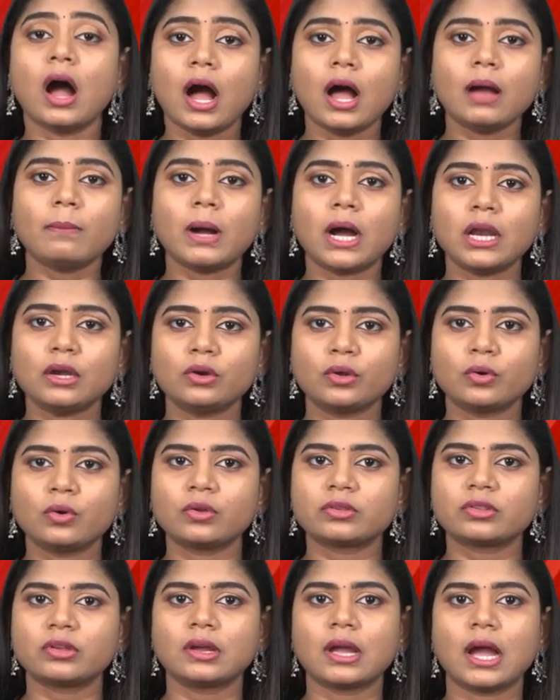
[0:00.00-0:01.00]
ఆ బాలుడు
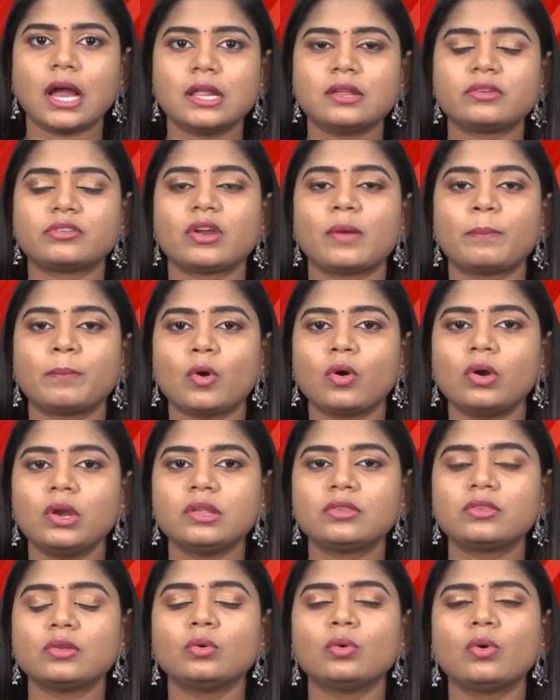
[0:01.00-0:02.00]
కోసం గాలించిన
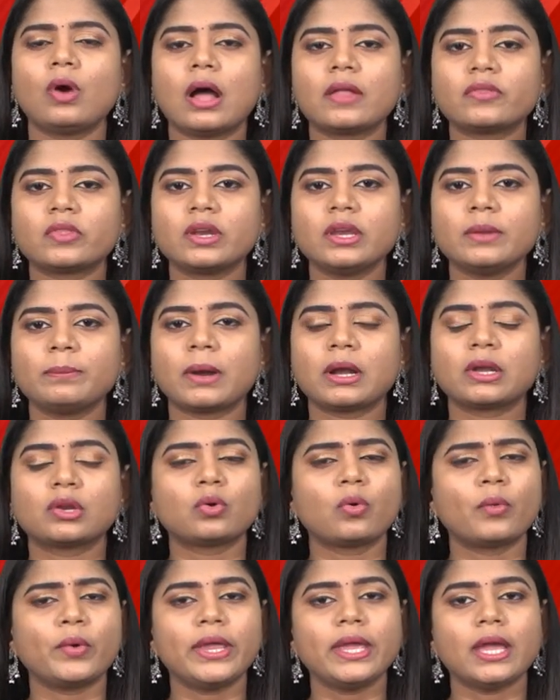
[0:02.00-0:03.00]
పోలీసులు అతన్ని
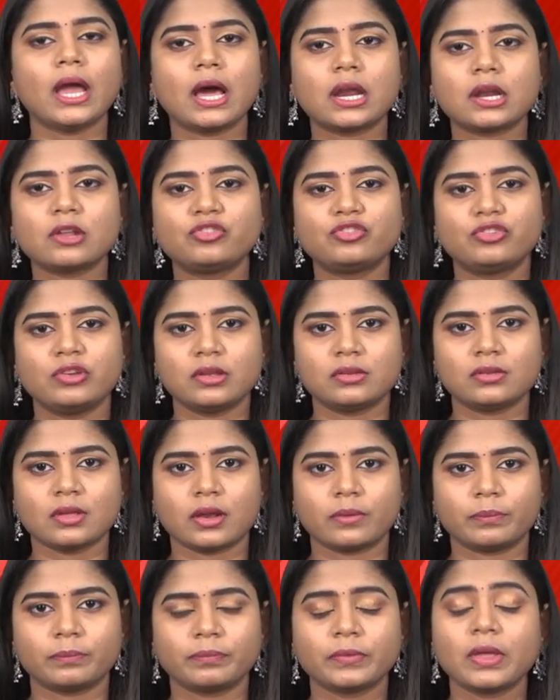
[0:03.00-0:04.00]
పట్టుకొని అరెస్ట్
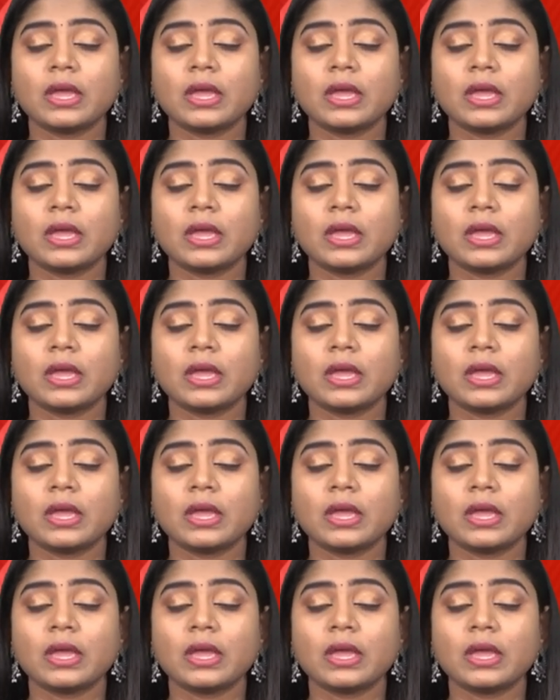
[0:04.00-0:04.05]
చేశారు